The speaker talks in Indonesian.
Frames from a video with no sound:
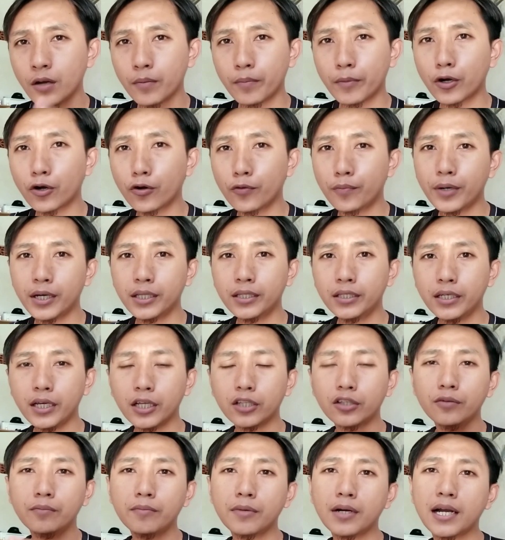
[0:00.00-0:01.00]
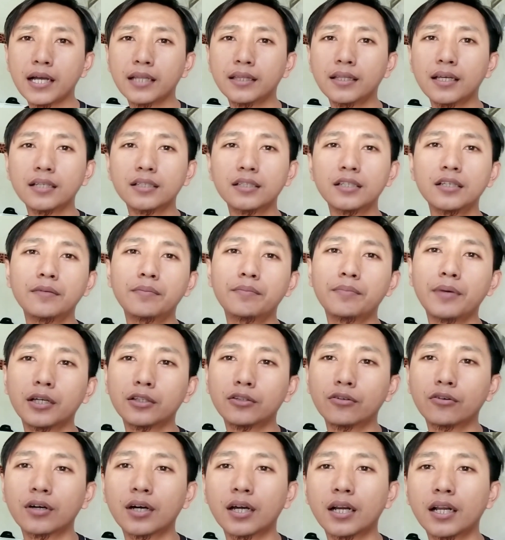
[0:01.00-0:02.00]
mengobati atau mengatasi
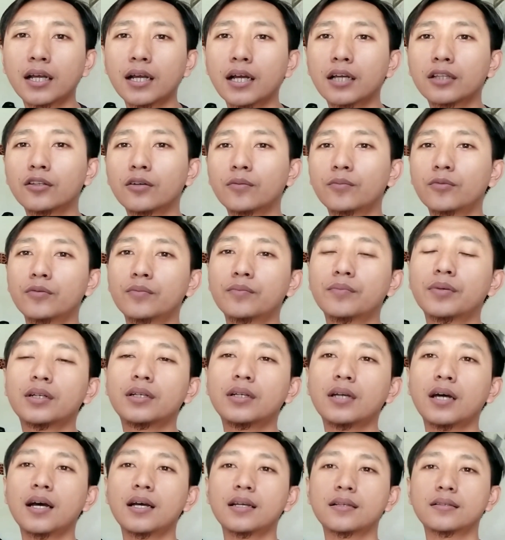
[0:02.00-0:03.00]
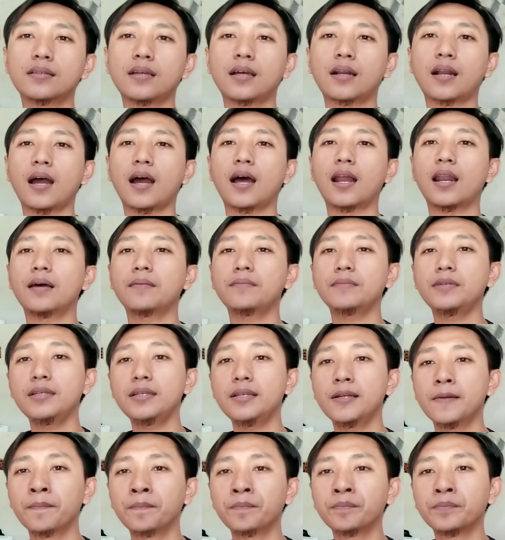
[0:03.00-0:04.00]
batuk kering ataupun berdarah secara alami
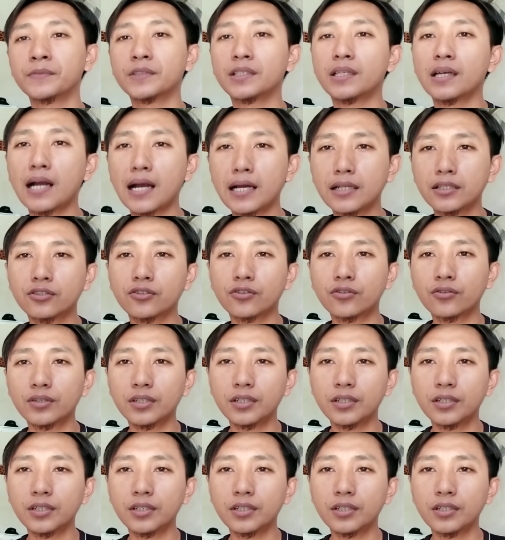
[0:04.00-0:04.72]
dengan jeruk